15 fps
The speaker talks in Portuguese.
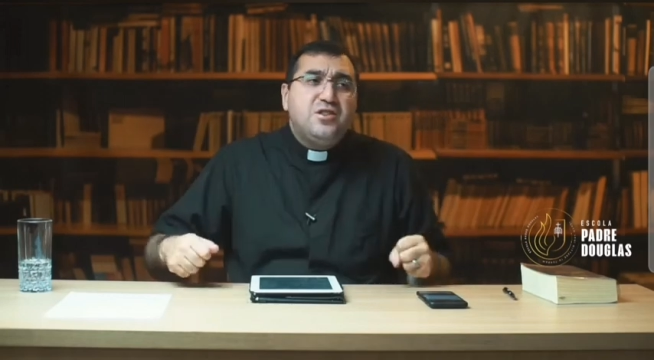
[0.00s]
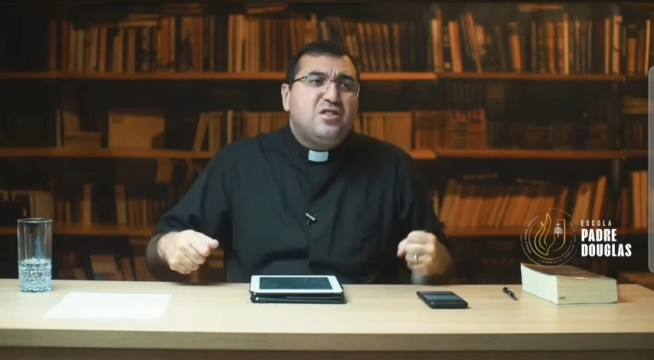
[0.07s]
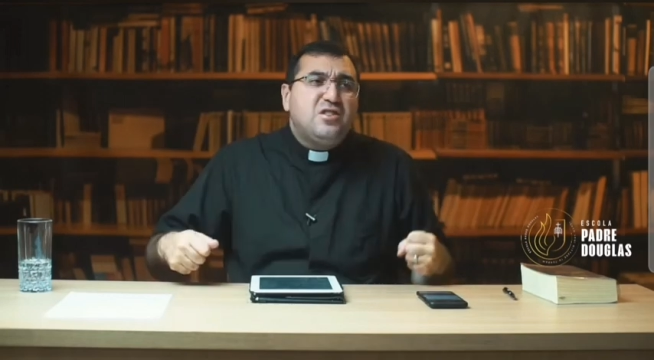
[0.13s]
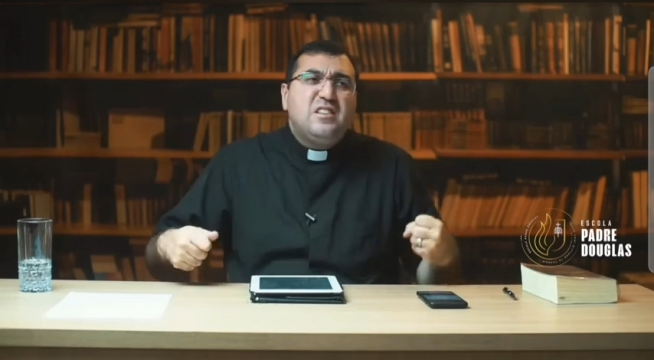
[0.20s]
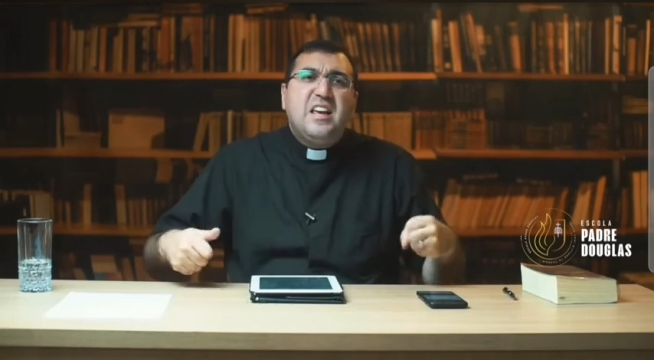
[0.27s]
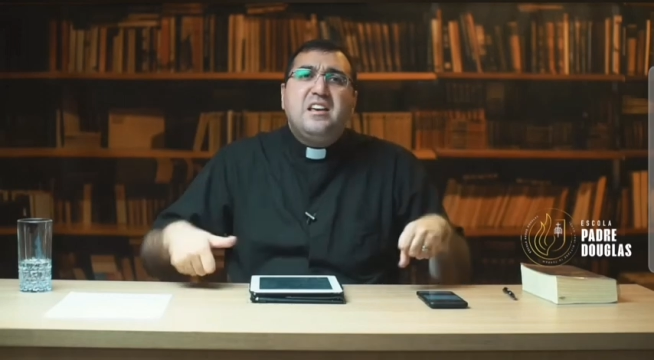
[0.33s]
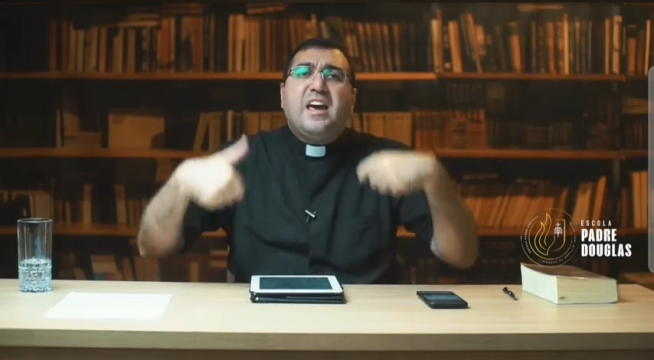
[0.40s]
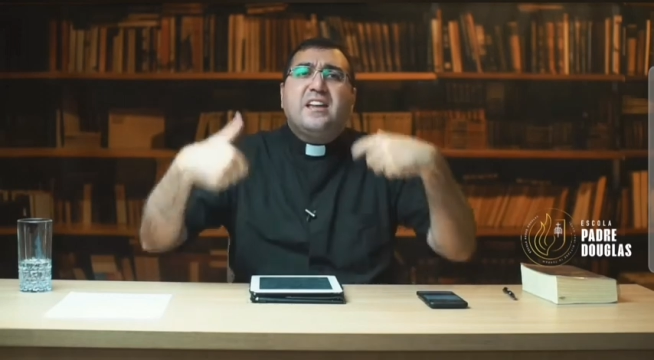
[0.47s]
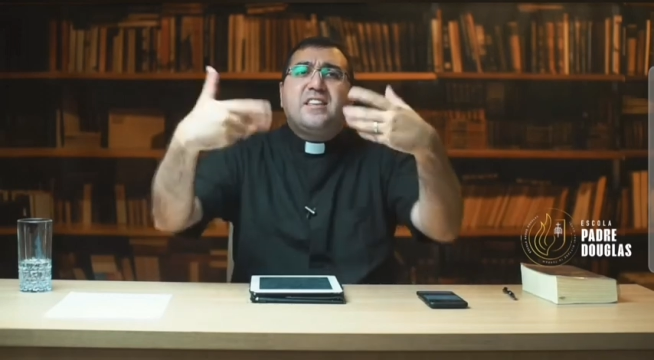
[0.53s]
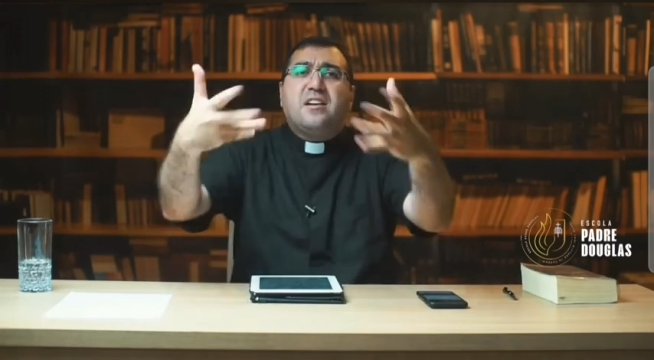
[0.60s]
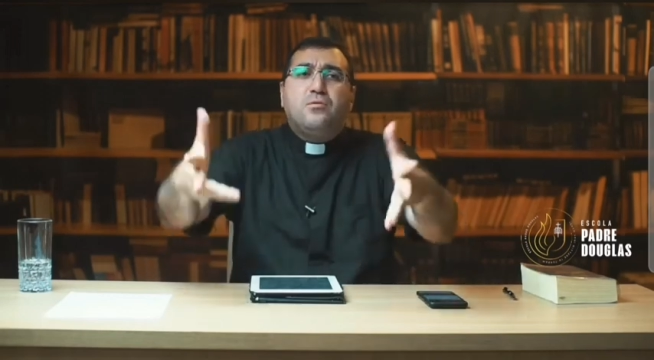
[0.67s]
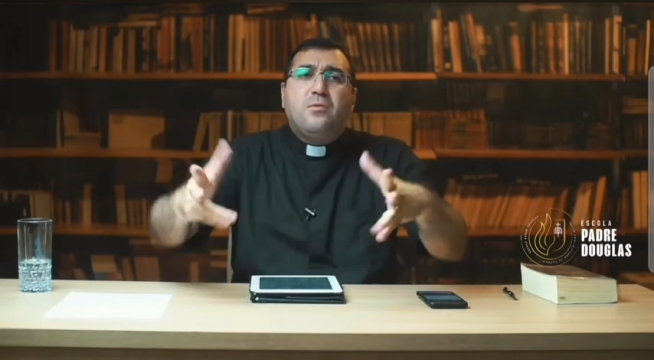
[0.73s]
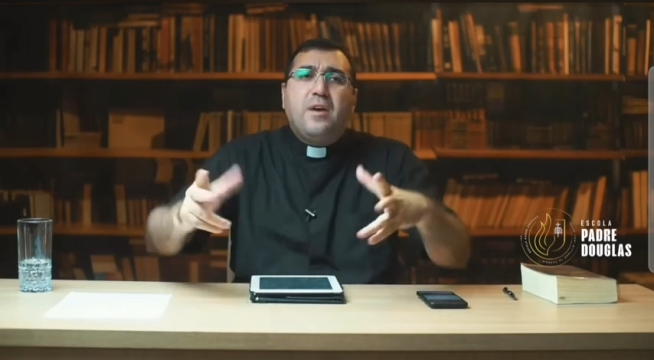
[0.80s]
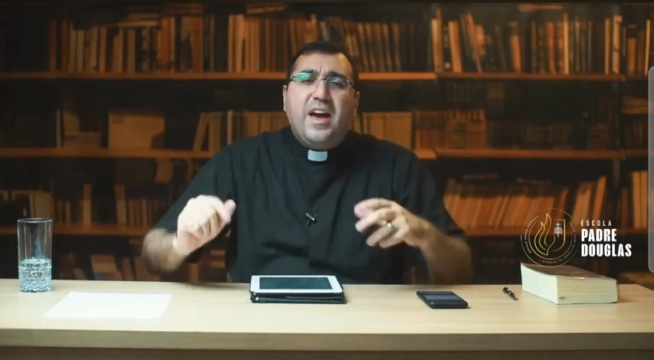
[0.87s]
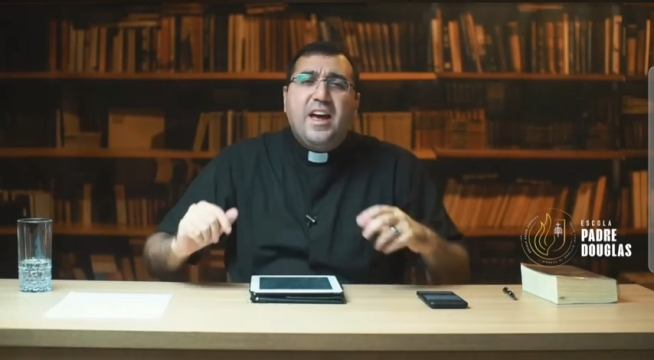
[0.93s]
a gente nem quer estar
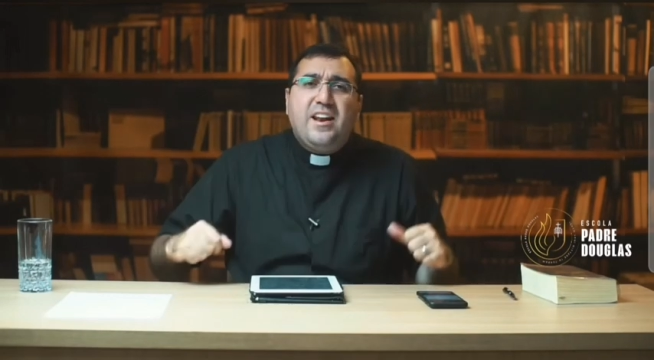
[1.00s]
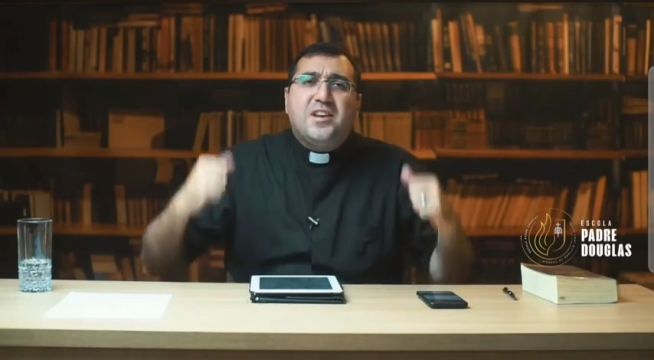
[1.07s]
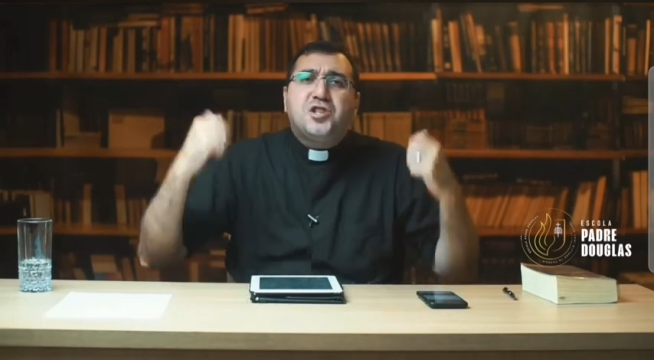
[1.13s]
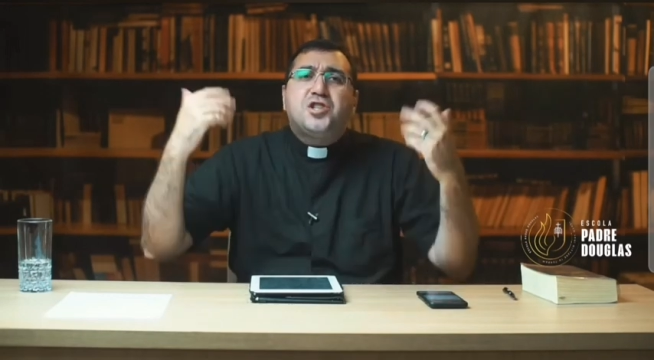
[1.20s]
com ela, ela é